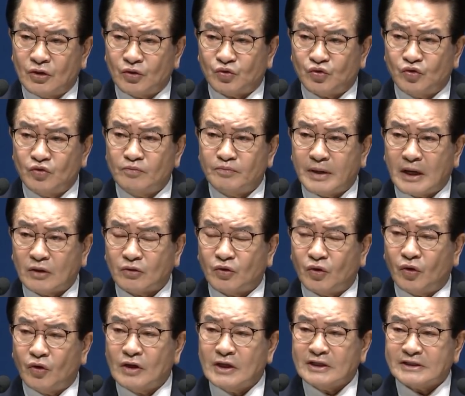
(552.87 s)

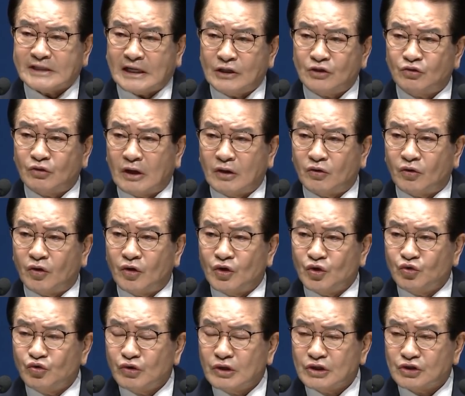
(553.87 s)
구원받고
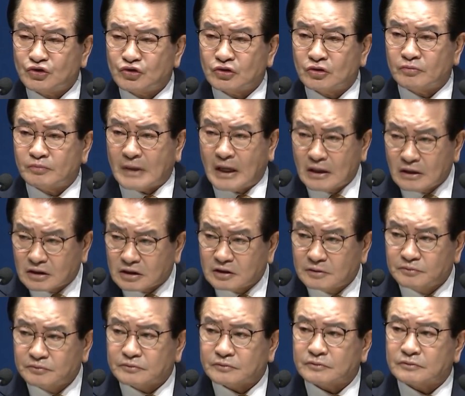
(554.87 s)
자유하고 누릴 수 있는
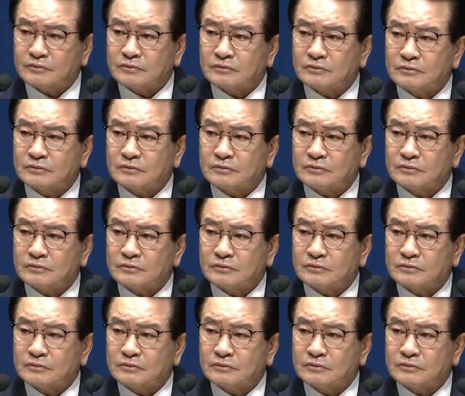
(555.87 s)
만큼